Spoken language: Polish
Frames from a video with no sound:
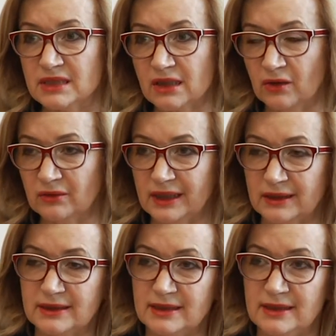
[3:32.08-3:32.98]

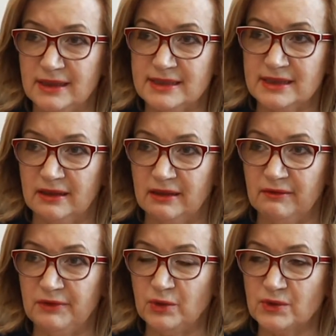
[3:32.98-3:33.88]
kontakt z
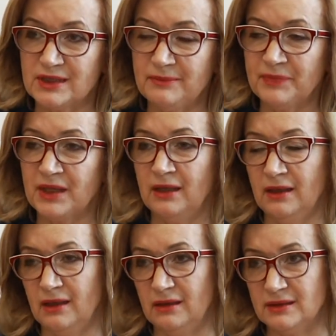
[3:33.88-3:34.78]
wirusem,
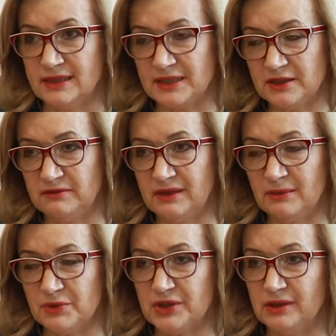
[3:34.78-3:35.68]

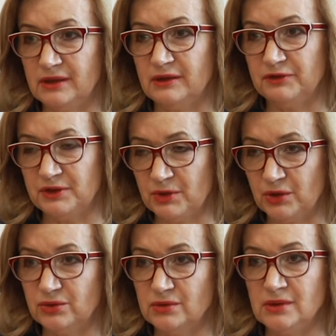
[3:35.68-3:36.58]
zdecydowałam, że w tym
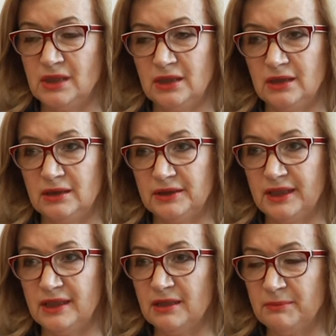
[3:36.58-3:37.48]
roku
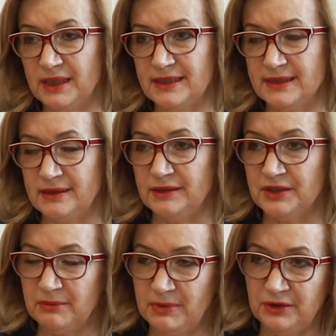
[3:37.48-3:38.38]
te imprezy
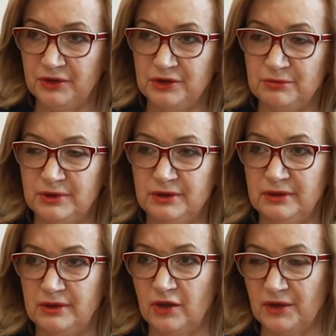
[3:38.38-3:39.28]
nie będą
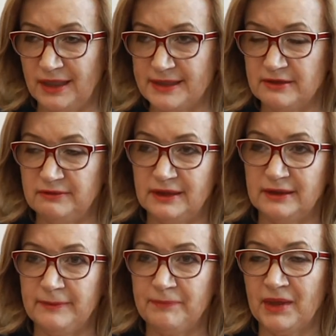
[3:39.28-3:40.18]

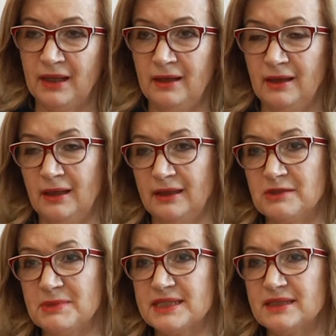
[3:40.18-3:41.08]
organizowane.
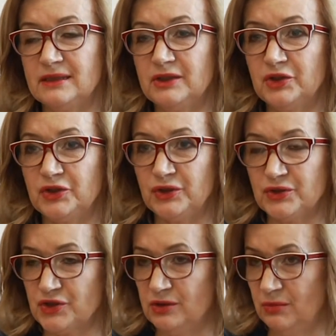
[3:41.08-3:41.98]
Natomiast to,
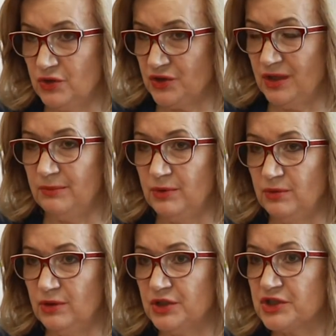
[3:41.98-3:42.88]
co można
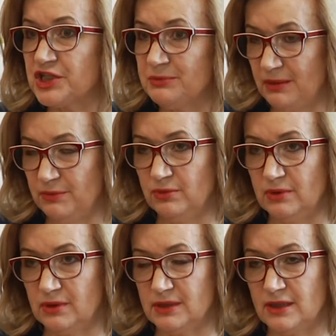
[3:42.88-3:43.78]
było i trzeba
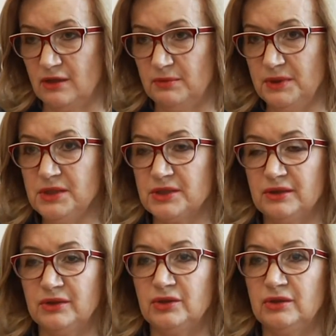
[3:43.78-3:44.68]
było zrobić,
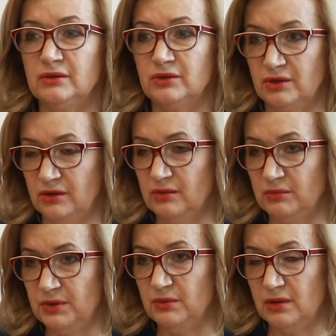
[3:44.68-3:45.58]
to to
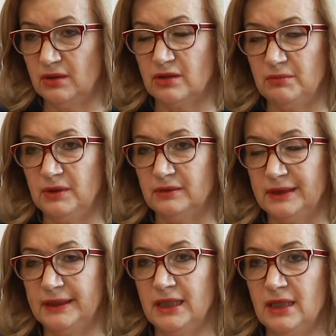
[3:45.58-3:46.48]
było robione.
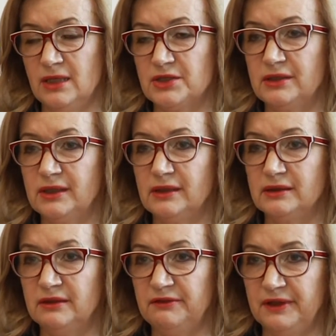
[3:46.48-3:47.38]
Czyli
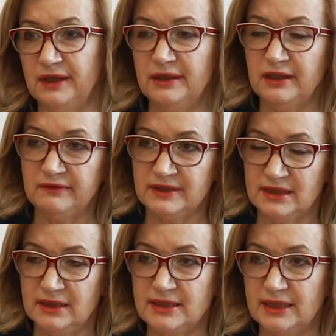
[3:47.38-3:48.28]
dwie
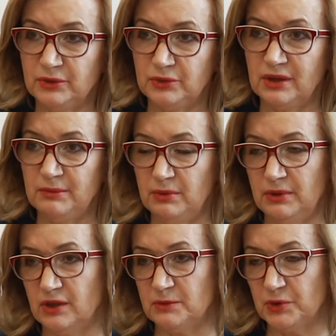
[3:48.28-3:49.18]
inwestycje, które
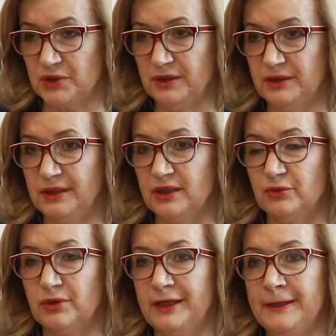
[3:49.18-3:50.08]
były rozpoczęte i
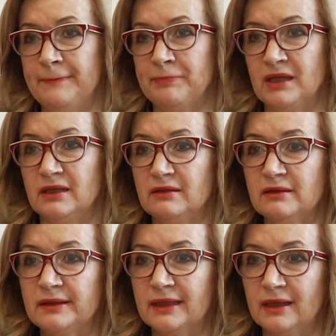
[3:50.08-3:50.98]
które e,
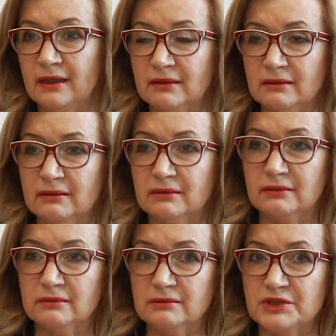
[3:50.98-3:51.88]
na
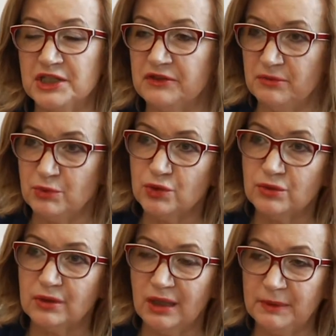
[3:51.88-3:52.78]
e, dzień
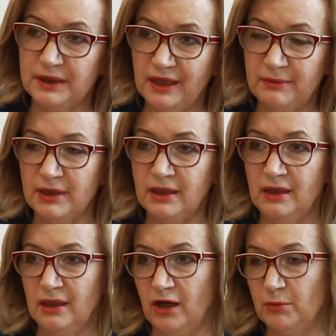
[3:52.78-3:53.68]
wybuchu epidemii
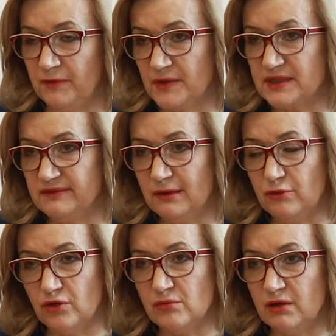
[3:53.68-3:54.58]

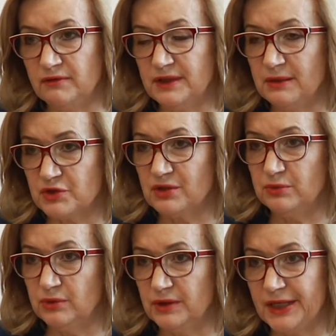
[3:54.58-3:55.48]
obowiązywały umowy, nie można
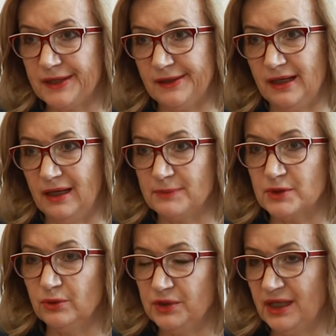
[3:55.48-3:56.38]
było ich e,
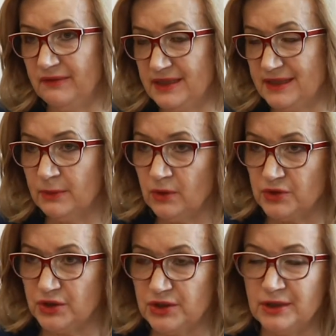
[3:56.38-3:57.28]
absolutnie nawet
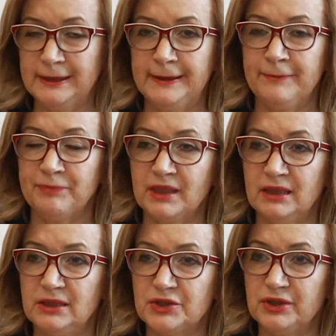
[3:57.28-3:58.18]
zamrozić,
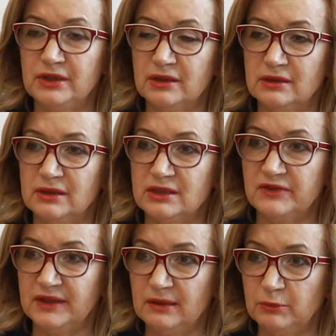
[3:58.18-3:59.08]
czyli
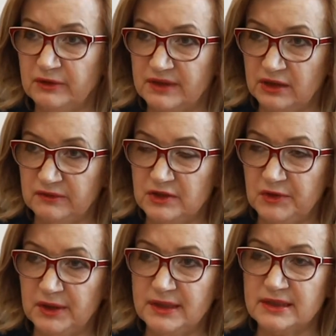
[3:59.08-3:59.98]
budowa nowej
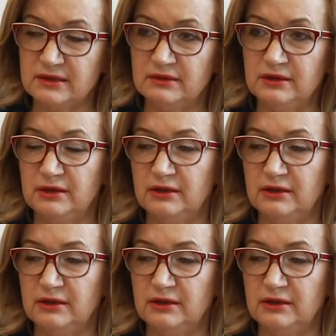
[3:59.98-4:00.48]
świetlicy